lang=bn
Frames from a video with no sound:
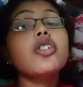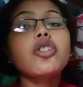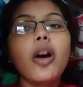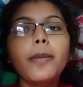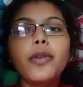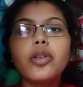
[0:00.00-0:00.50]

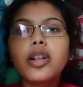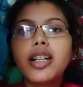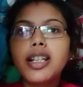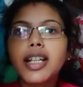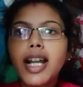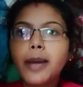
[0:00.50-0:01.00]
সবগুলোকে
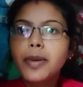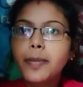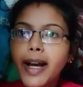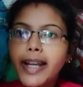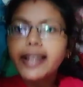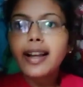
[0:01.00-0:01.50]
নিয়ে না আমি
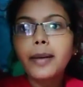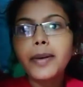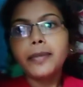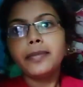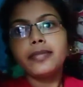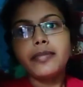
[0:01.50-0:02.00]
বাইরে আবার
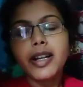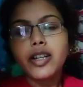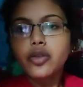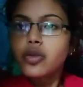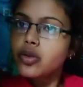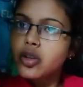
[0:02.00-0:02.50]
মানে
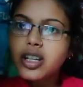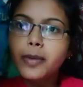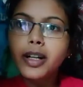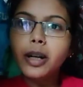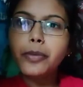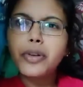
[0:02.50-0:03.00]
শুকনো জামা
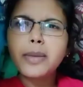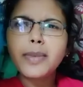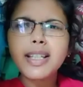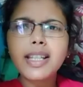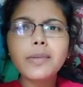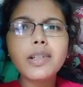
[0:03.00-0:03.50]
কাপড়ই মানে
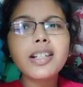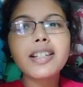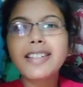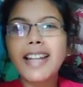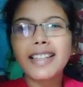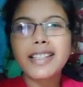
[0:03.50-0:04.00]
কেমন যেন
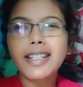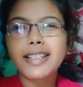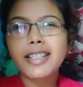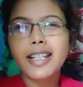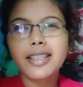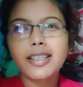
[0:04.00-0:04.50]
স্যাঁত স্যাঁত
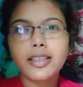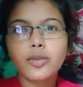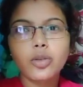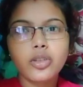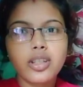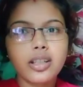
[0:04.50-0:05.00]
স্যাঁত স্যাঁত
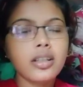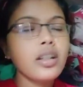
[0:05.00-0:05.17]
করছে